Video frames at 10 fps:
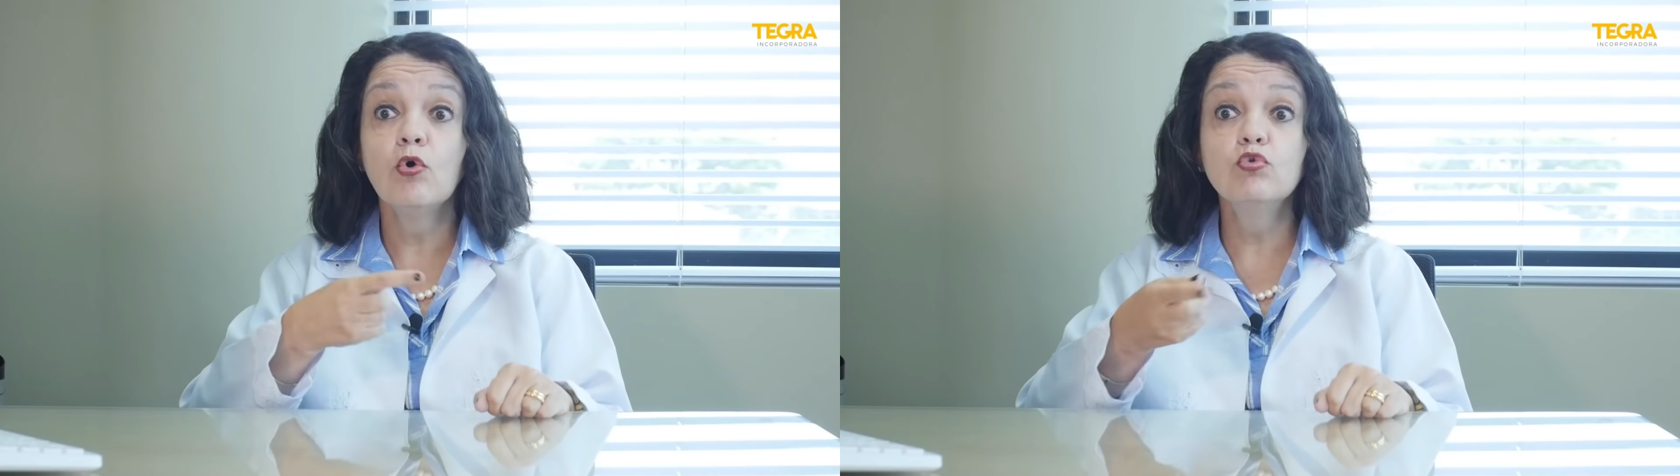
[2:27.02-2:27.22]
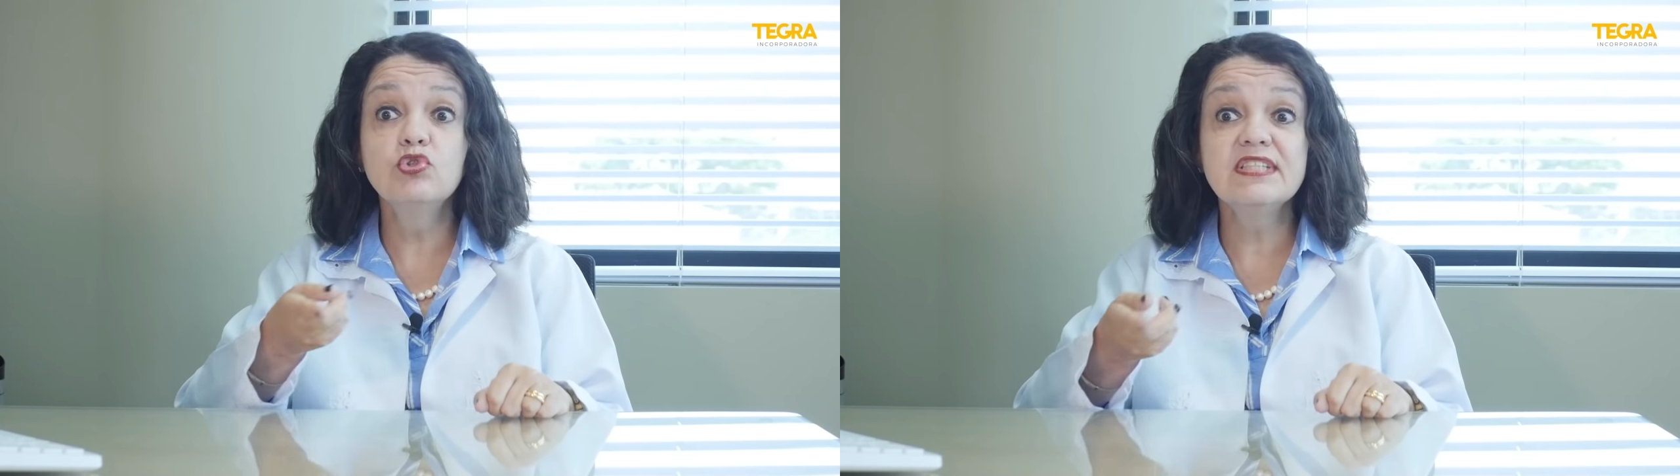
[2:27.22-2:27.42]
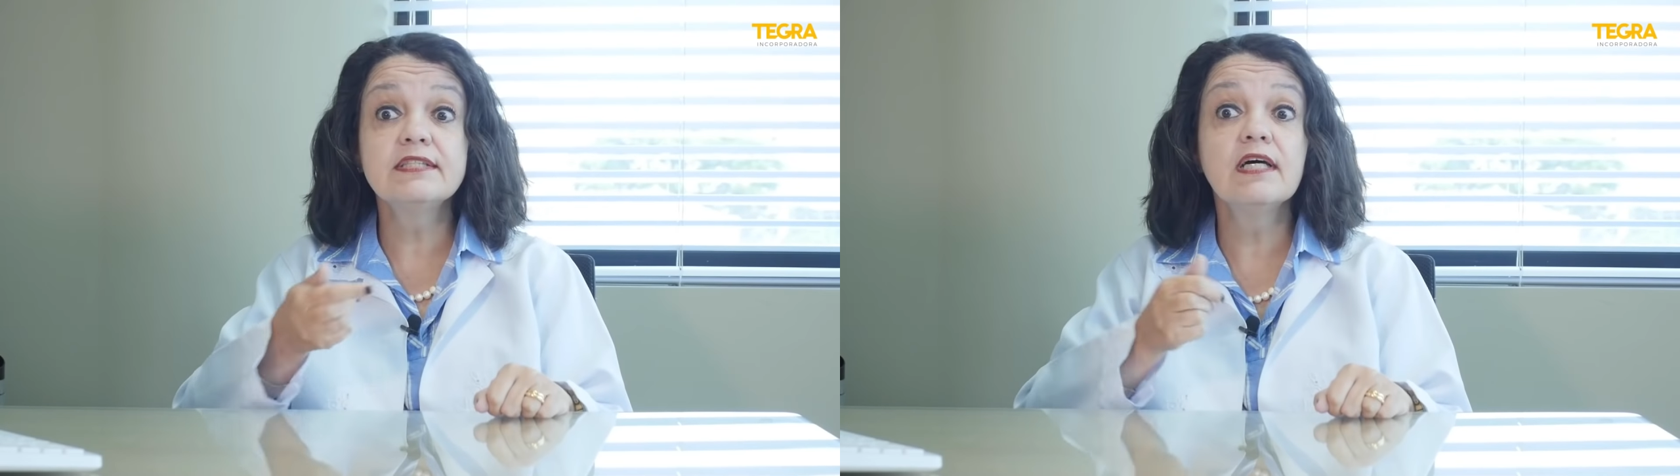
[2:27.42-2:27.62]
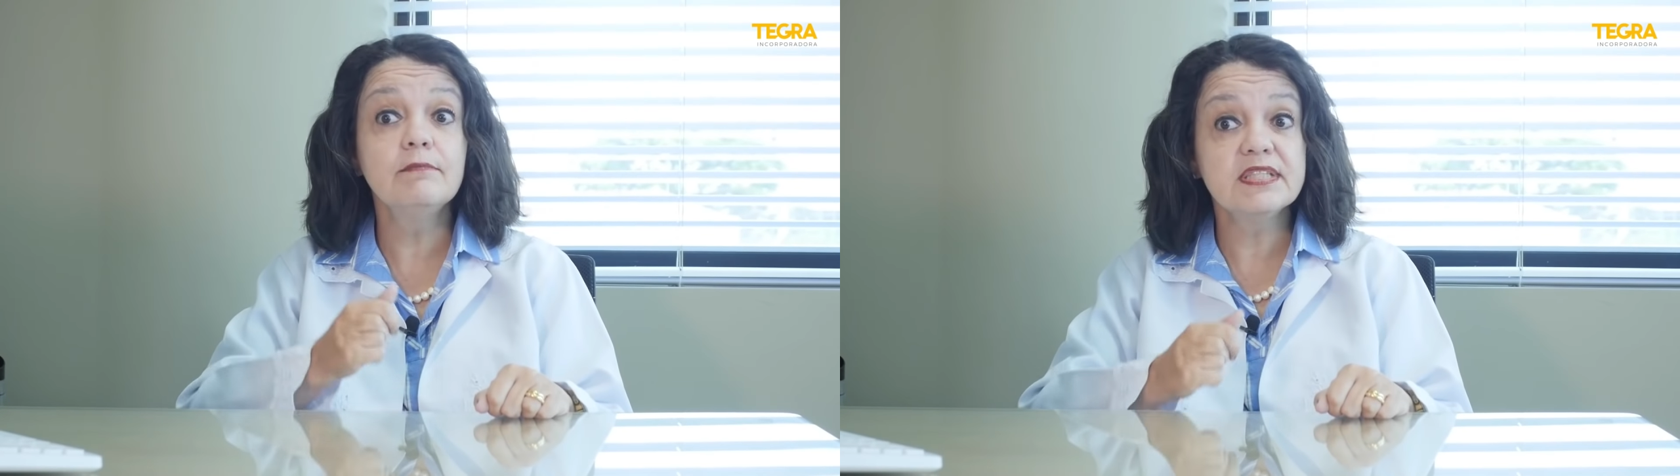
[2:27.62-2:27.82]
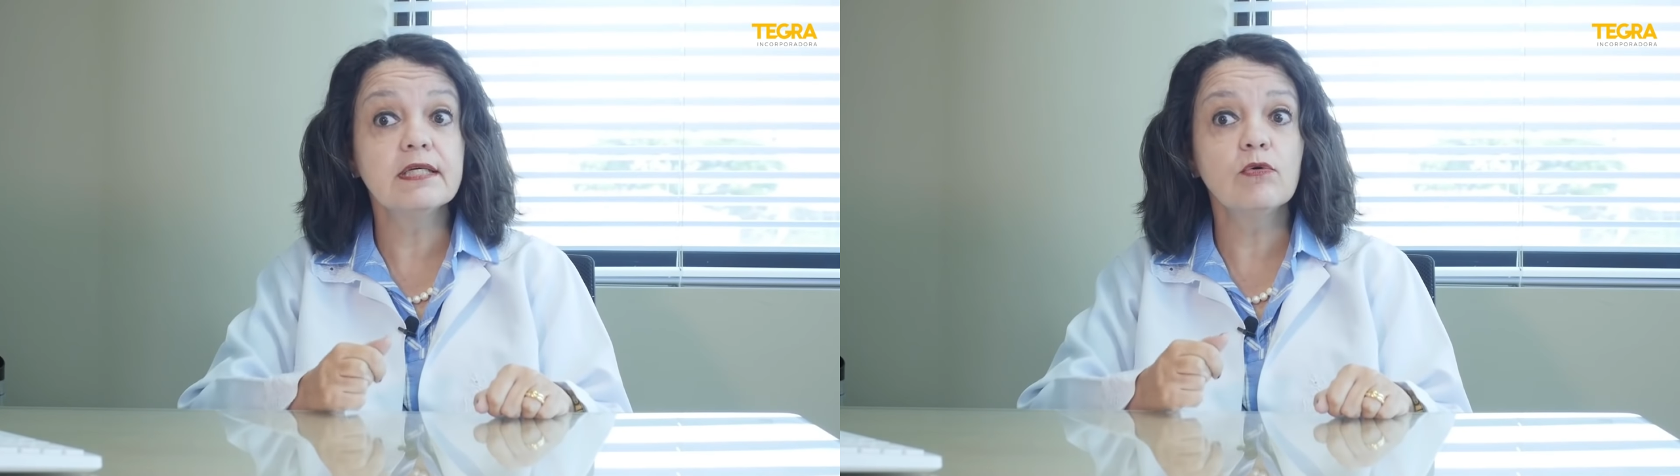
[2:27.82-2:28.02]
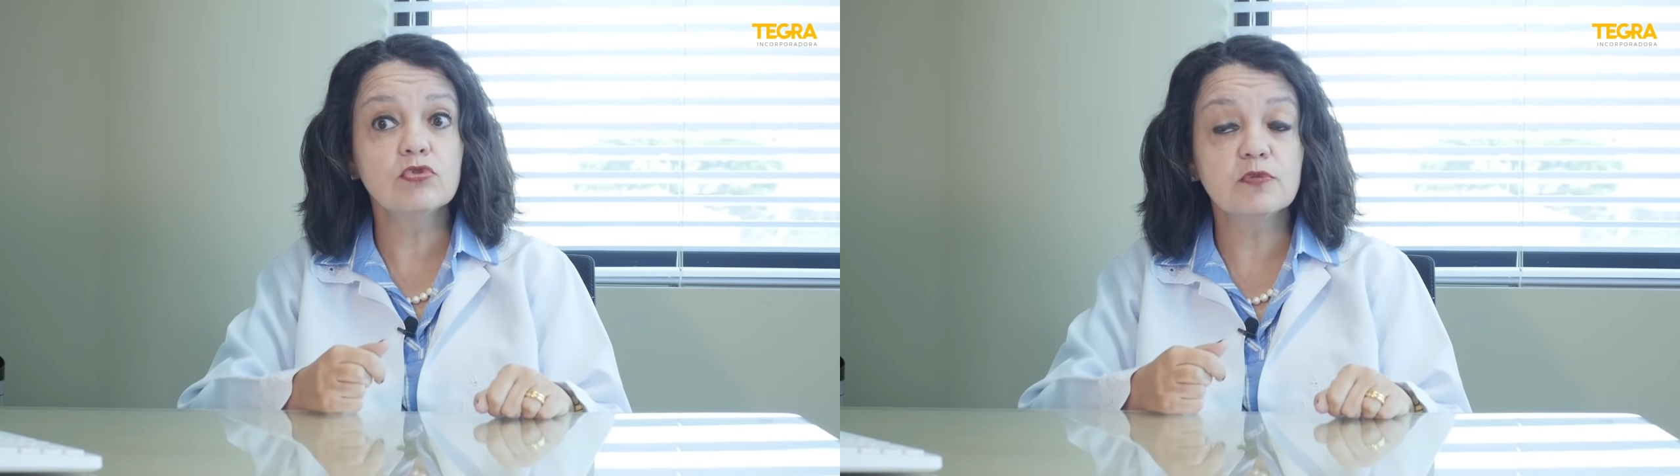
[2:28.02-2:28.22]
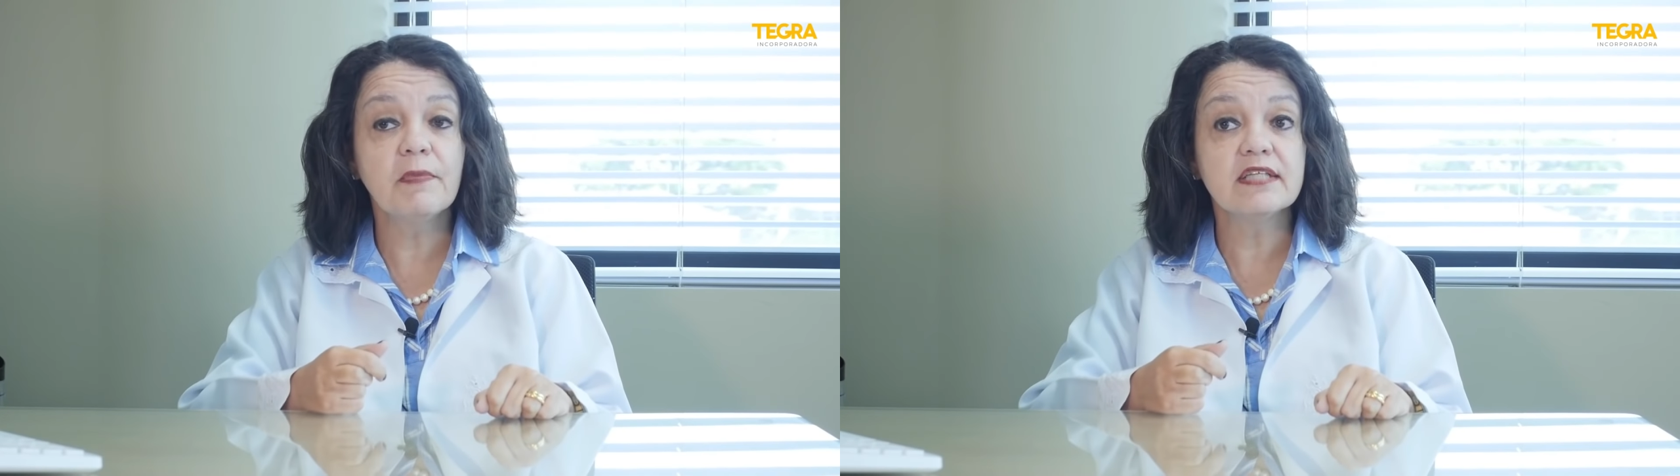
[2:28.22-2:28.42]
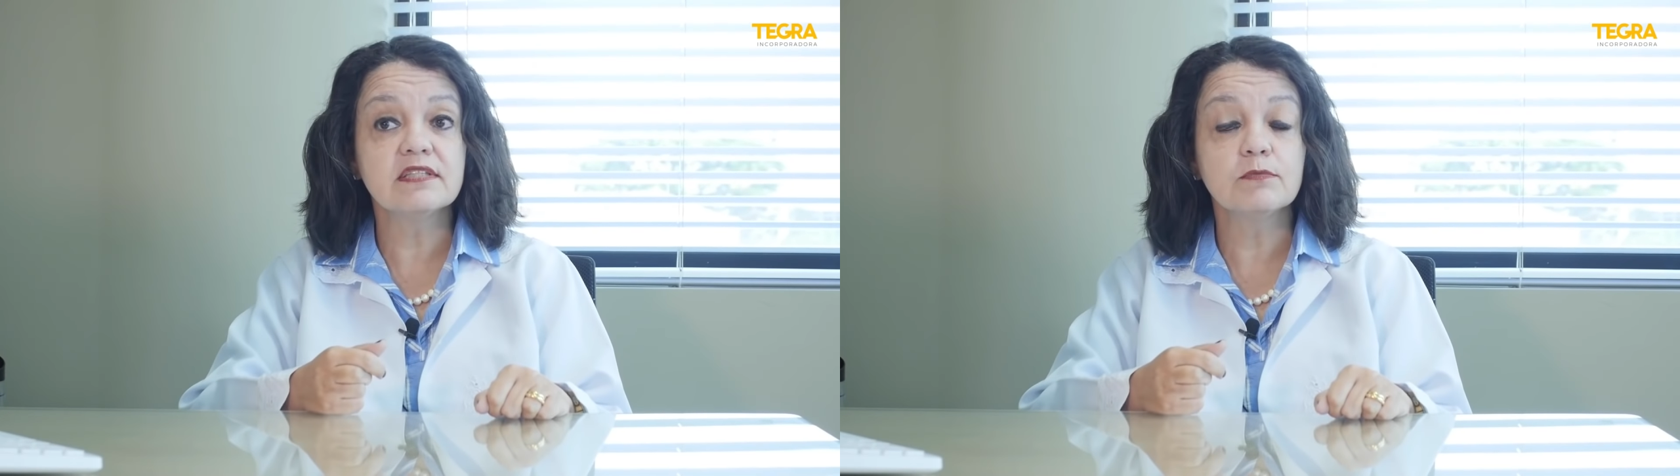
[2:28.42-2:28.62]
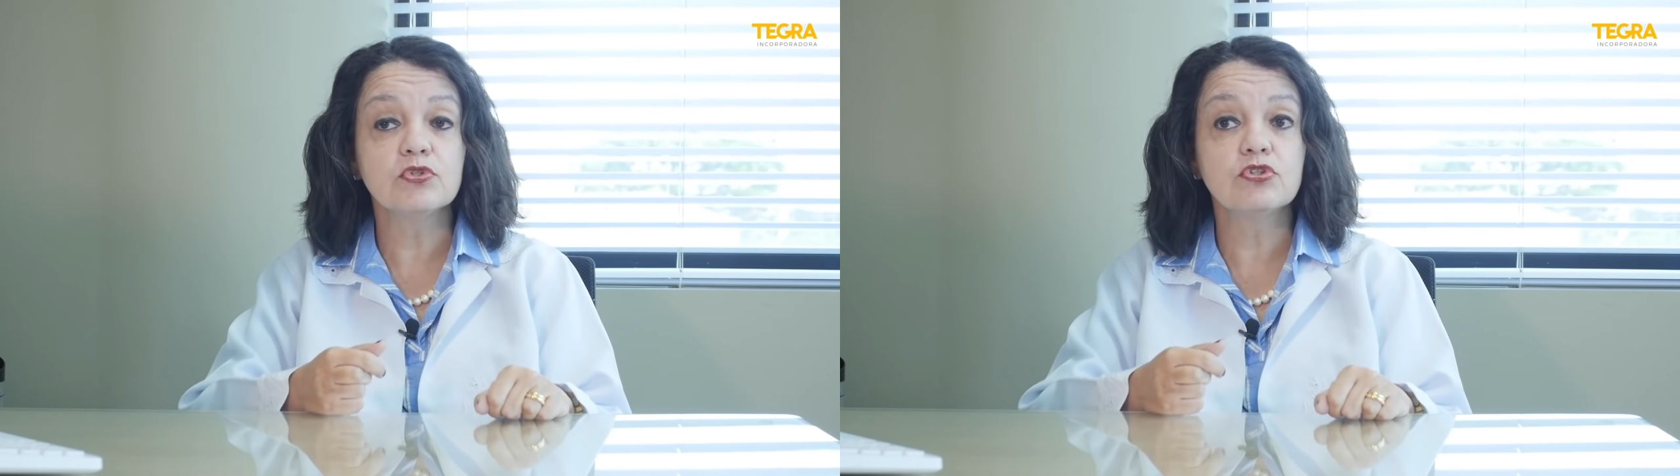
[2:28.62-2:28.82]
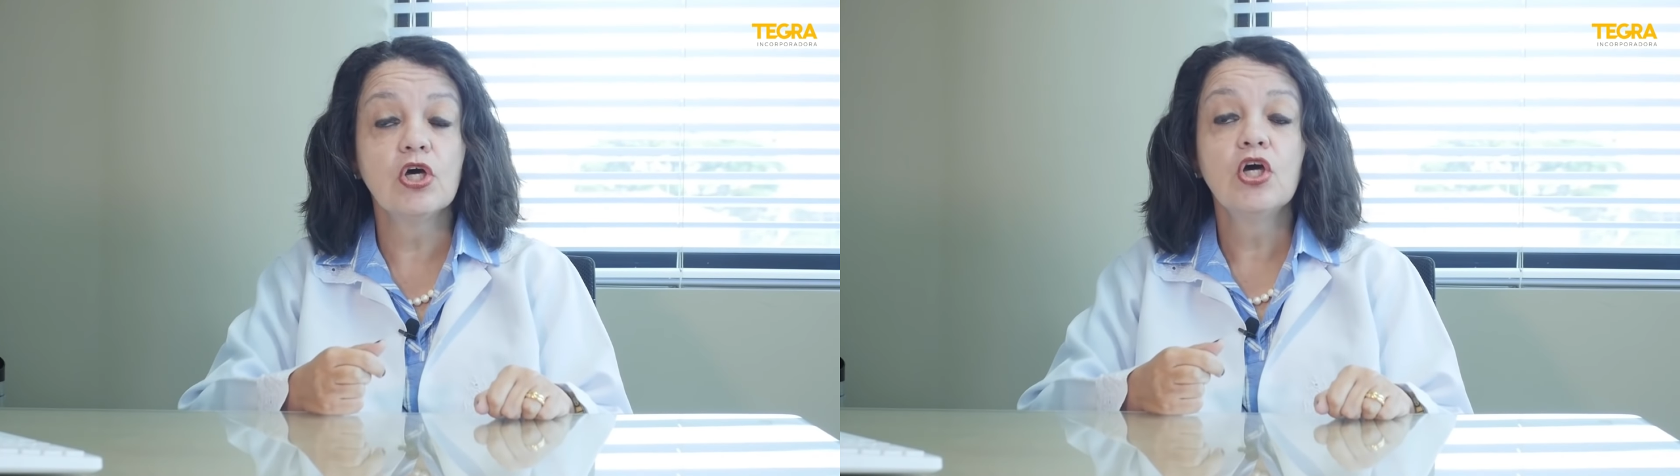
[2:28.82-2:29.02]
os exames são os
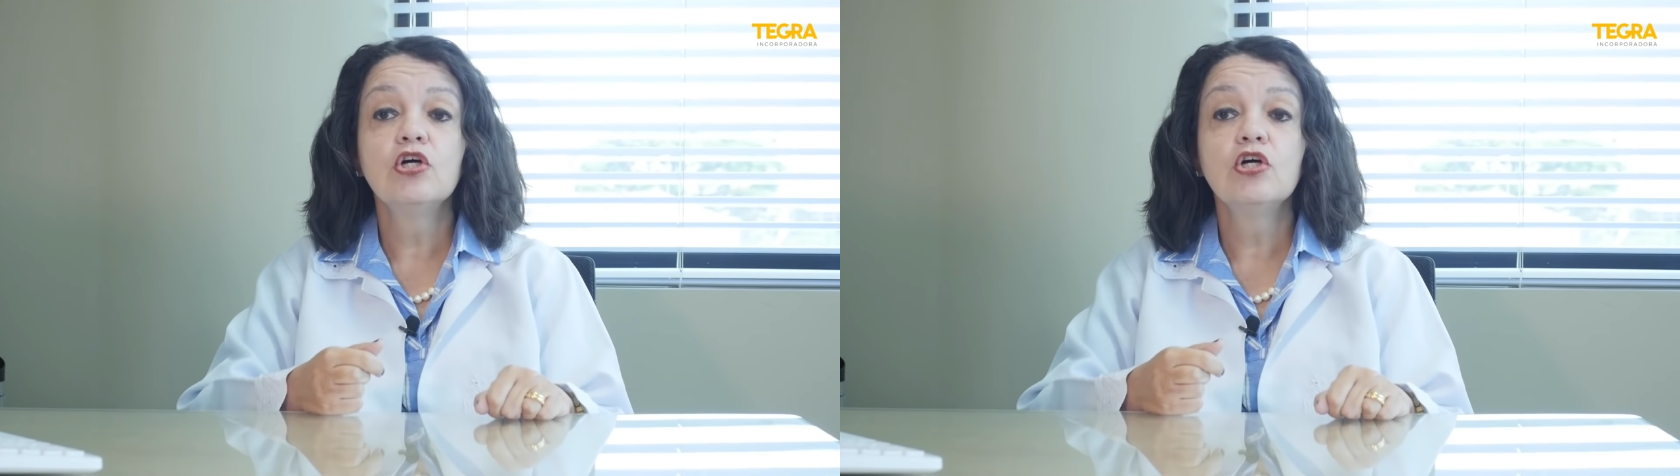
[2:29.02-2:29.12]
mesmos,